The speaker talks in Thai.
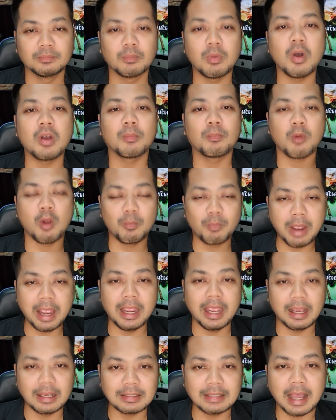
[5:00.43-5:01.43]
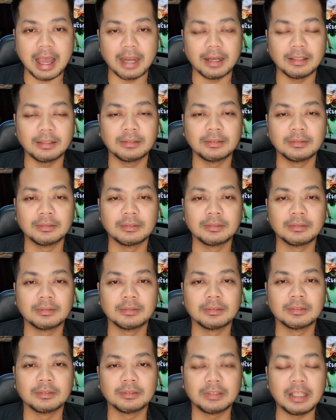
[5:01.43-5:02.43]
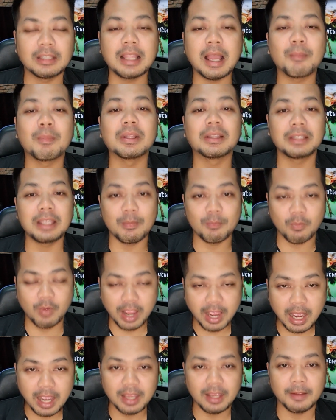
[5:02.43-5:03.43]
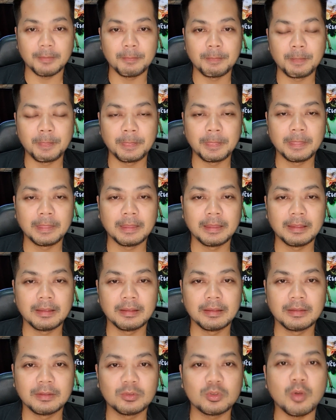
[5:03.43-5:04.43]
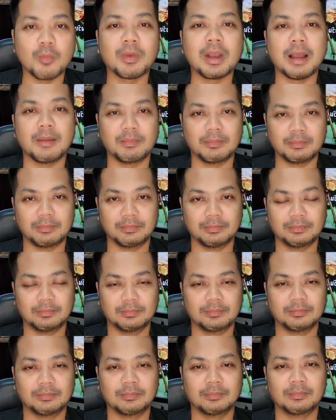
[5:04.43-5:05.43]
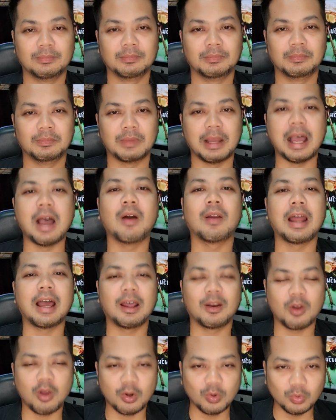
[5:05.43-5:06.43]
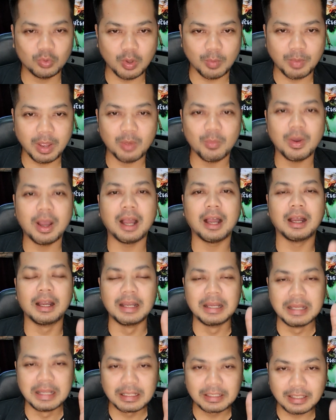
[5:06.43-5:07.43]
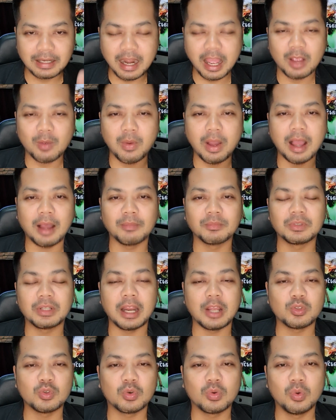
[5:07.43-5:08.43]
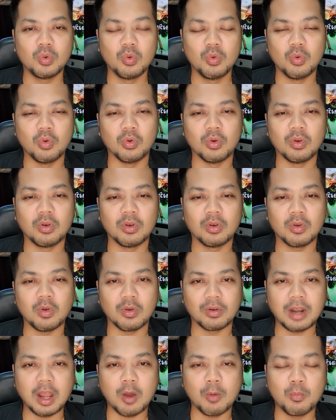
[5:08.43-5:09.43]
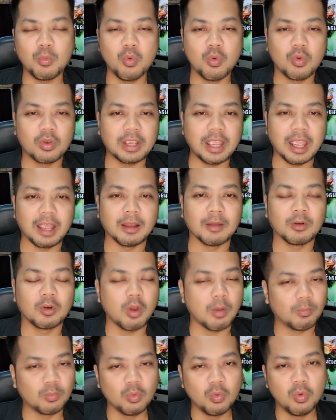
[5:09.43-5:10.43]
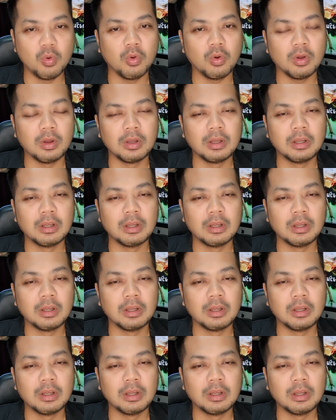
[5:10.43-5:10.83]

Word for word: เพราะปลอมแปลงเอกสารที่ตั้มมันเตรียมไว้ให้ จบครับ เอาละ รอดูต่อไปว่า ทนายความทนายจุกรู้ของเราผู้เก่งรวบรู้